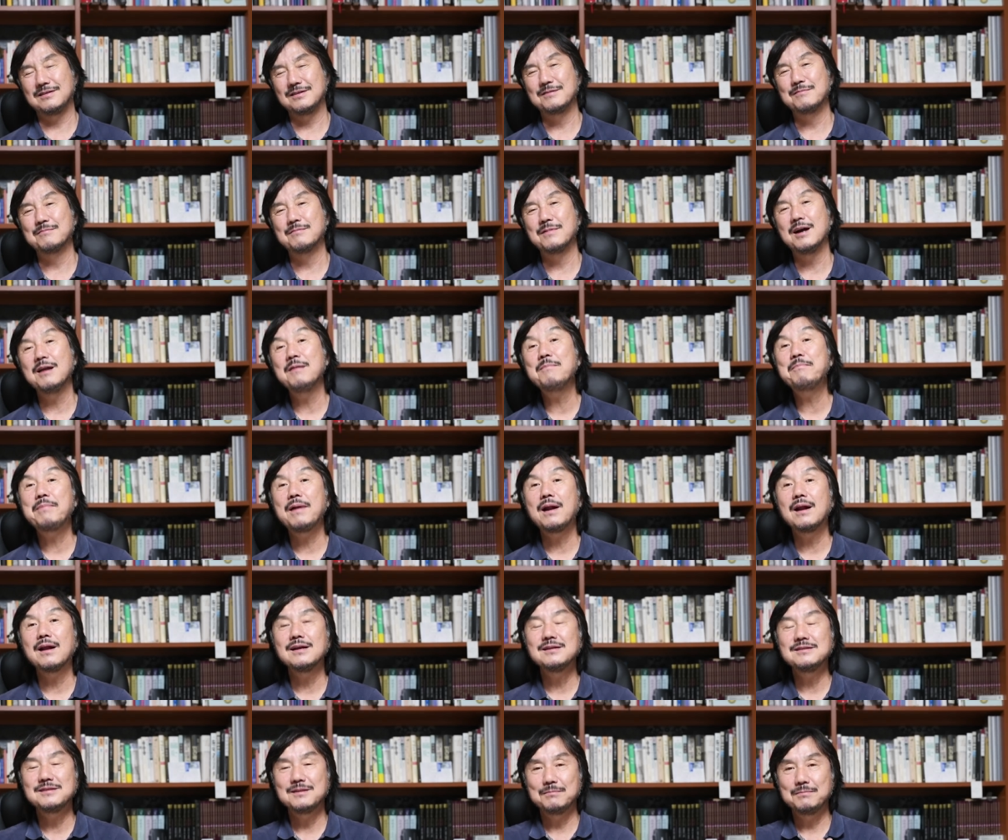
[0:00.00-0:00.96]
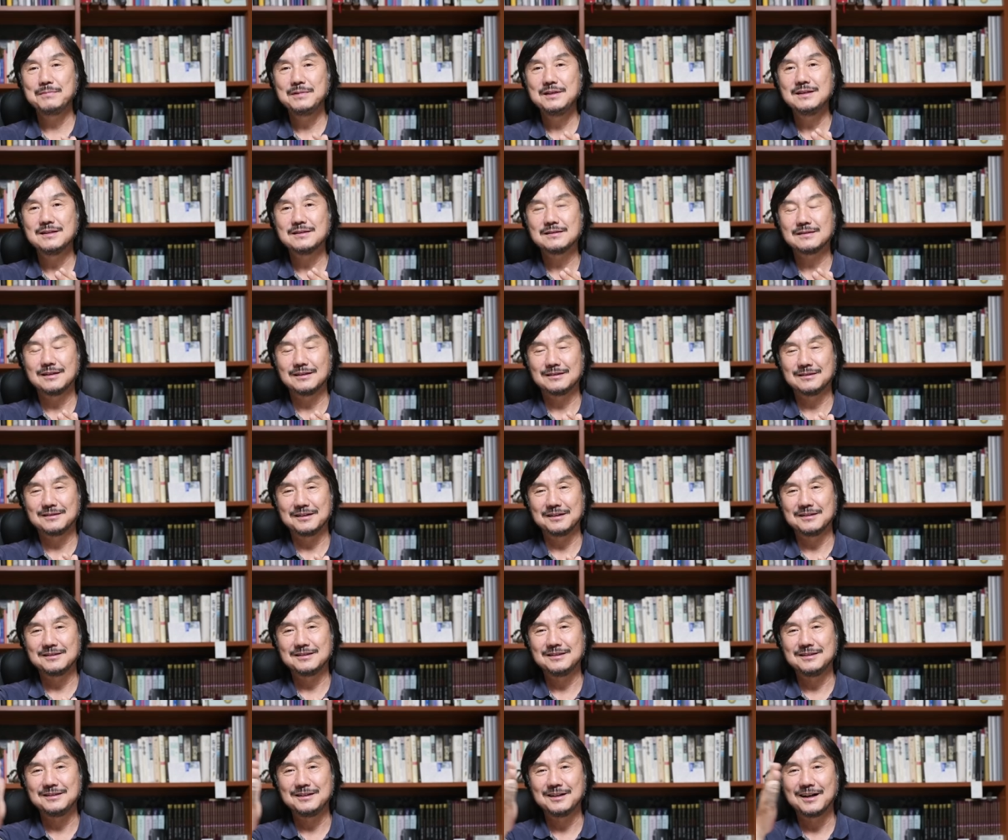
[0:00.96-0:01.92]
정말 빨간색 미니스커트가
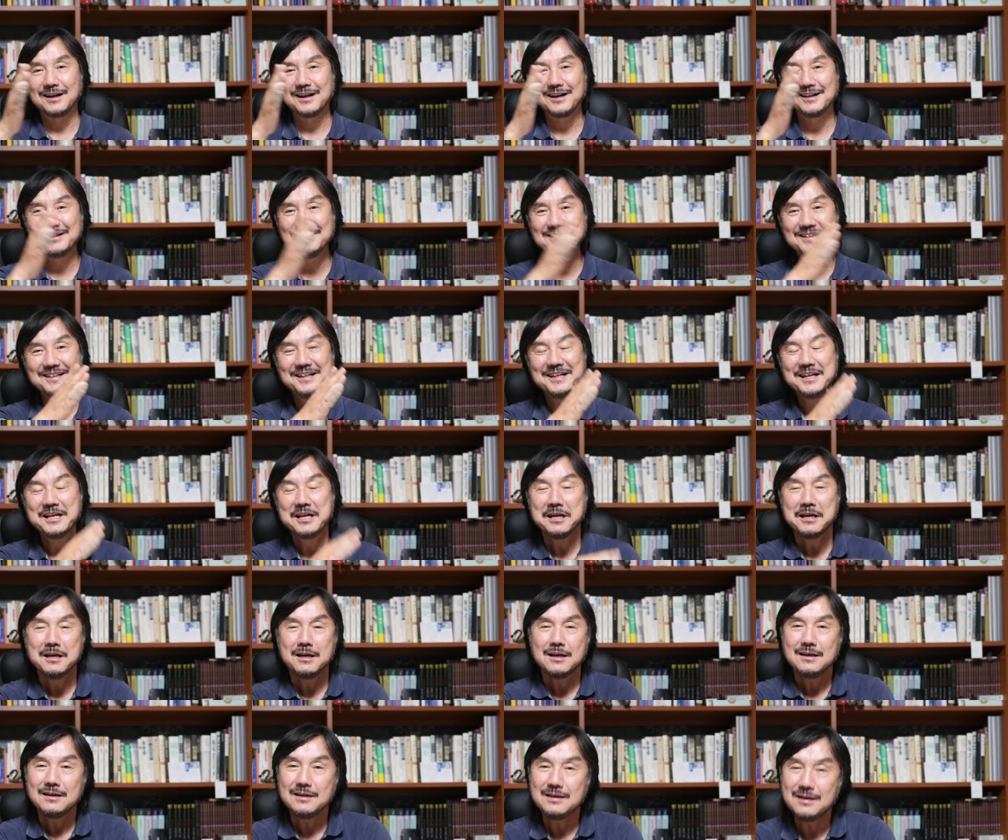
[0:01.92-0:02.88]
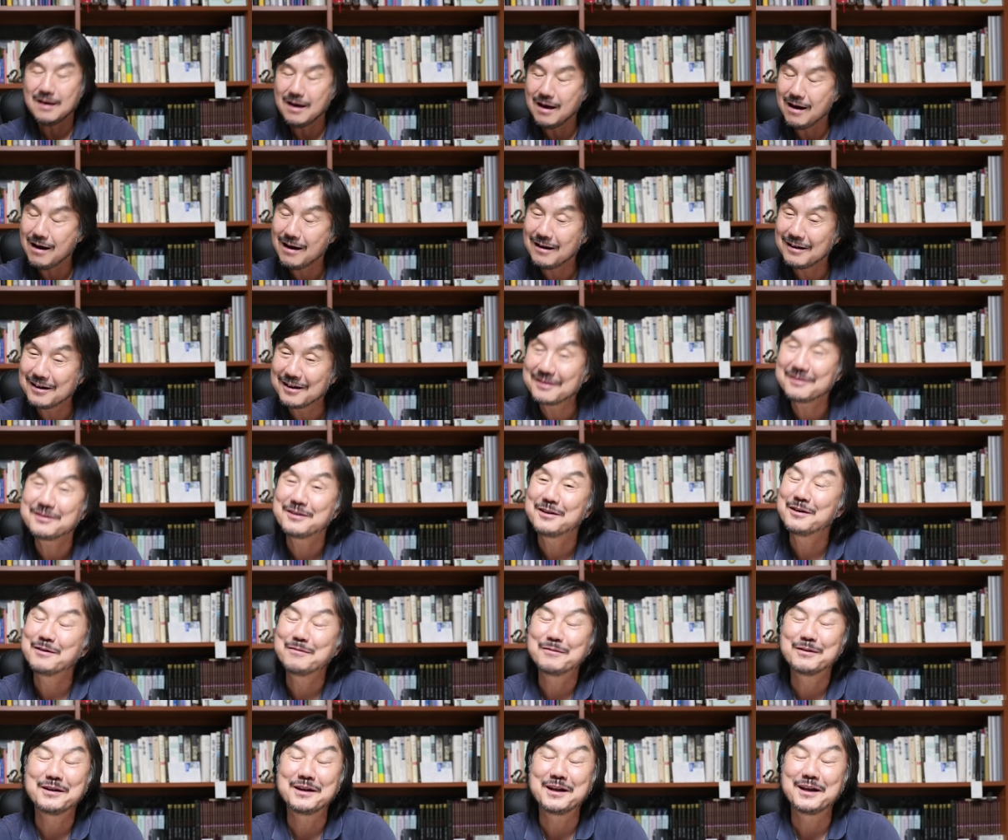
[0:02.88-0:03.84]
지나가는 희한한
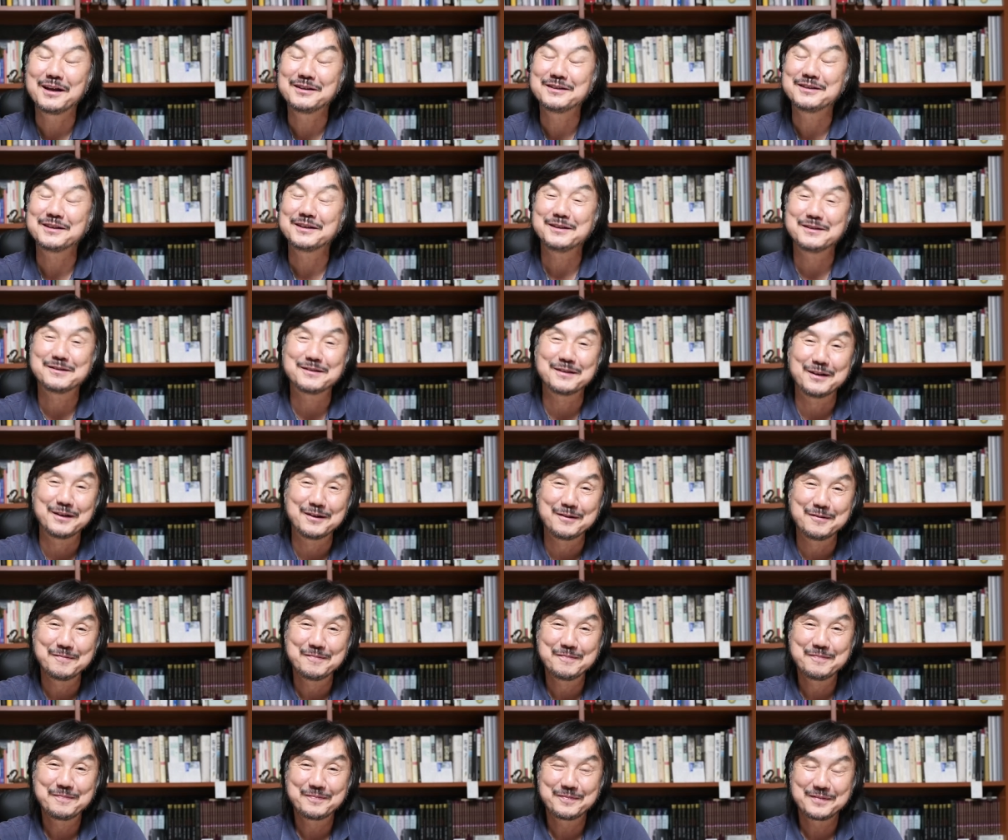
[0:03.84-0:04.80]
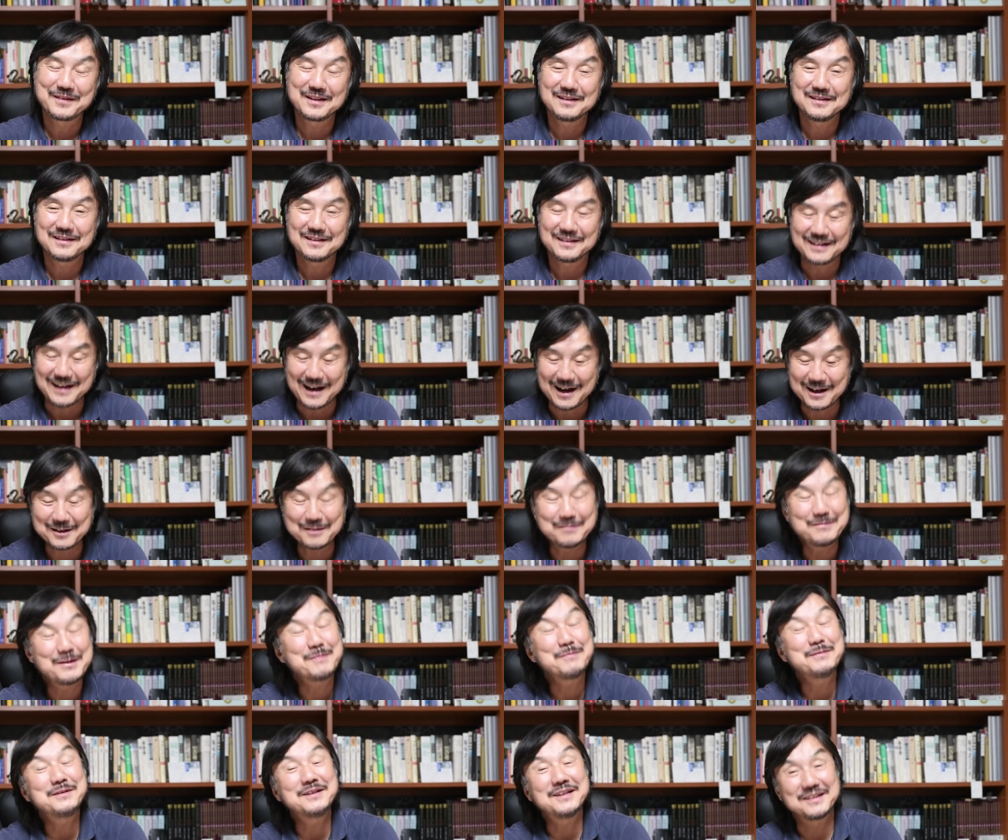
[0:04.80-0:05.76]
경험을 한 적이 있어요. 가끔
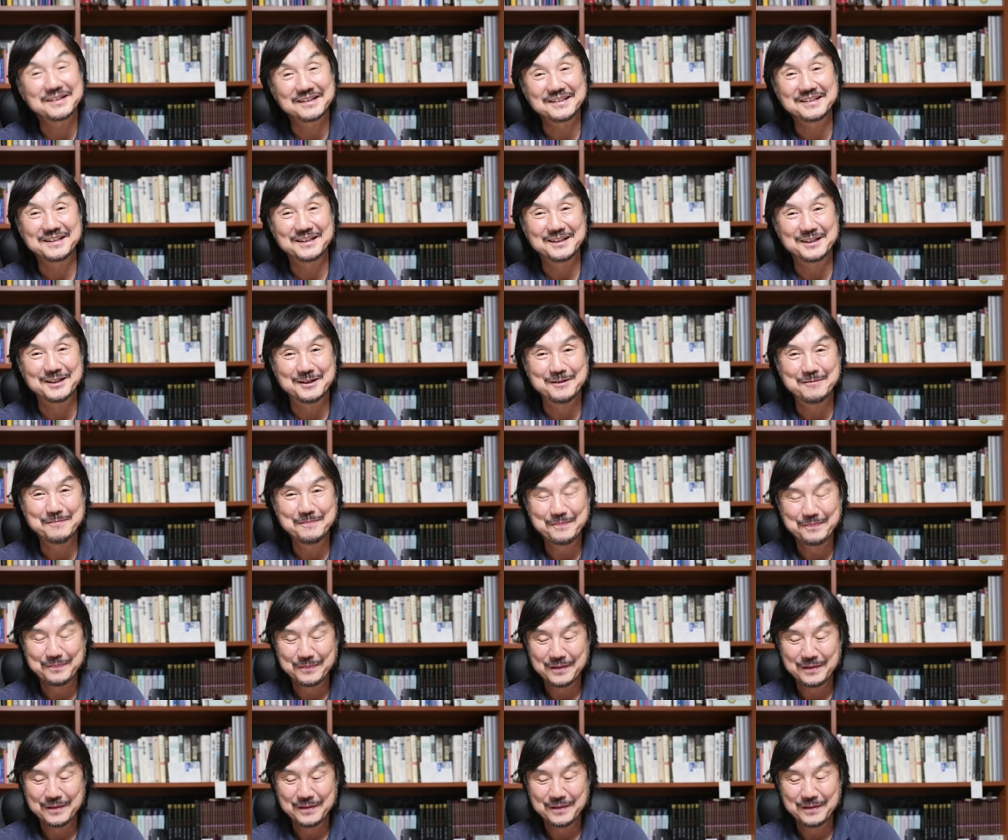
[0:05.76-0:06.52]
합니다. 그런 경험.